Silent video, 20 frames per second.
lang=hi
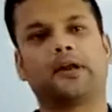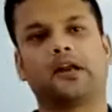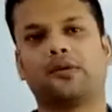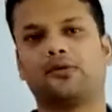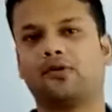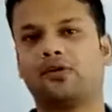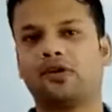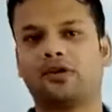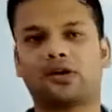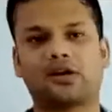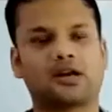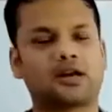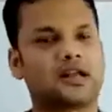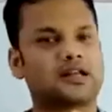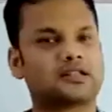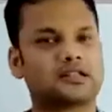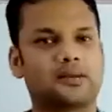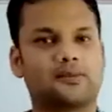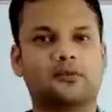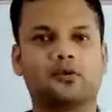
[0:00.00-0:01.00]
पैराबोला का
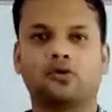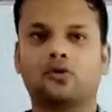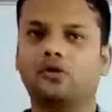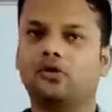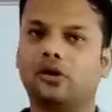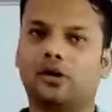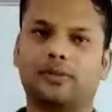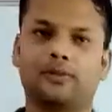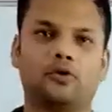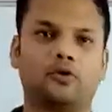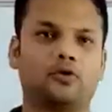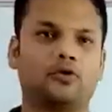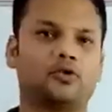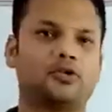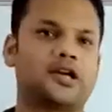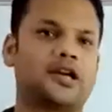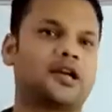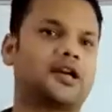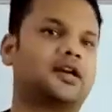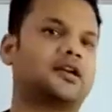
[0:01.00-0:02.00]
क्लास आप लोग को अपलोड हो
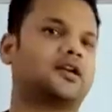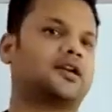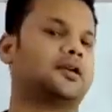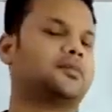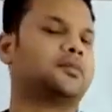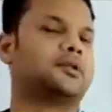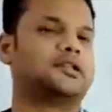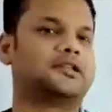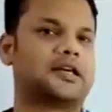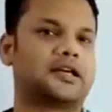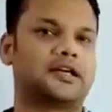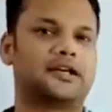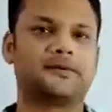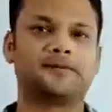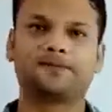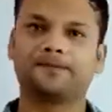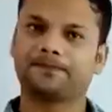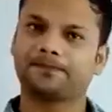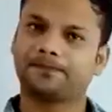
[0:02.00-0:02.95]
जाया करेगा मिल जाएगा